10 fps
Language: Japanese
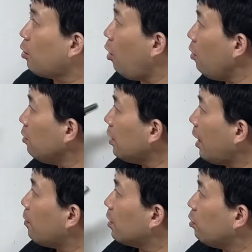今
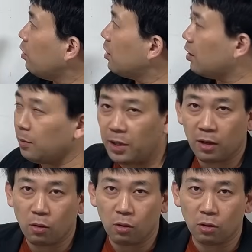回は都立日比谷
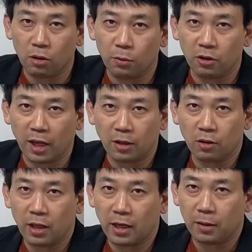高校の問題と
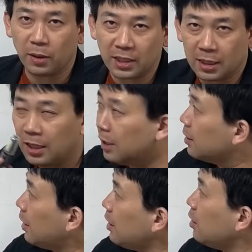なります。
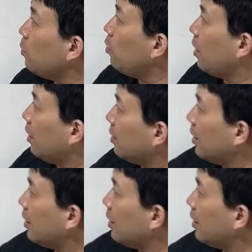整数問題です